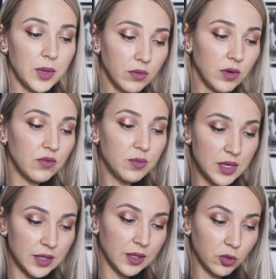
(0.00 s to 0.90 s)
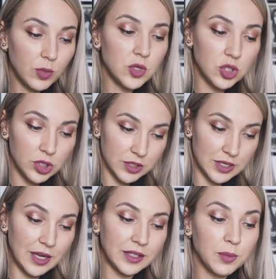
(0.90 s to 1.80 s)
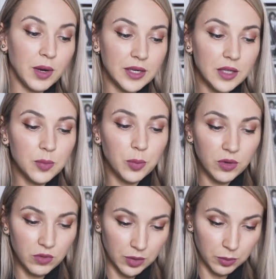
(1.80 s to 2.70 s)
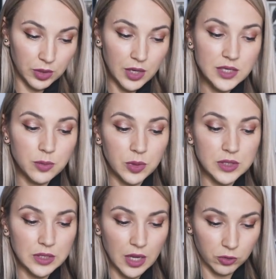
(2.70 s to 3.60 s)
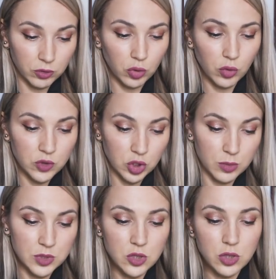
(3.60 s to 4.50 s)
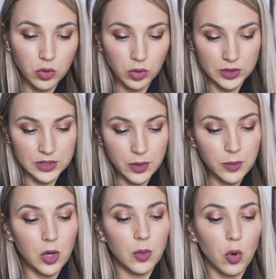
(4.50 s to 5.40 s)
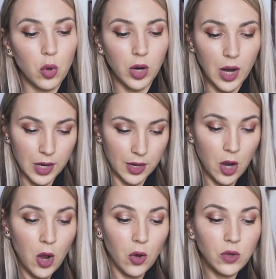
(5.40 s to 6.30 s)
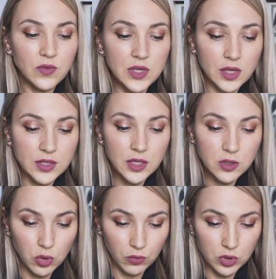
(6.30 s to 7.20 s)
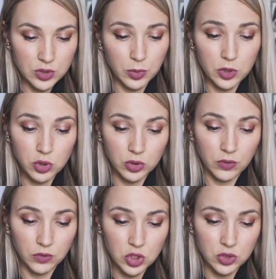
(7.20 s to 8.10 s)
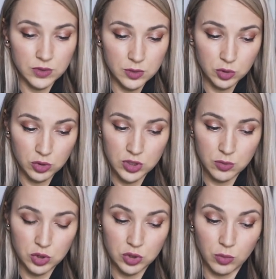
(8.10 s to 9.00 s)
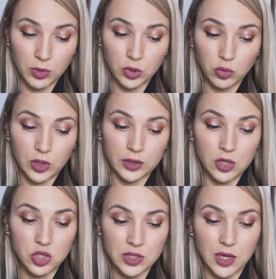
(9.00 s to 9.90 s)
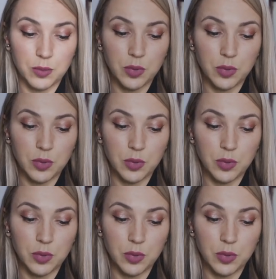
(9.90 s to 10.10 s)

Первая в мире тату-машинка с электромагнитным приводом была изобретена татуировщиком из Нью-Йорка Сэмюэлем О'Райли. Он взял за основу изобретенное в 1876 году электрическое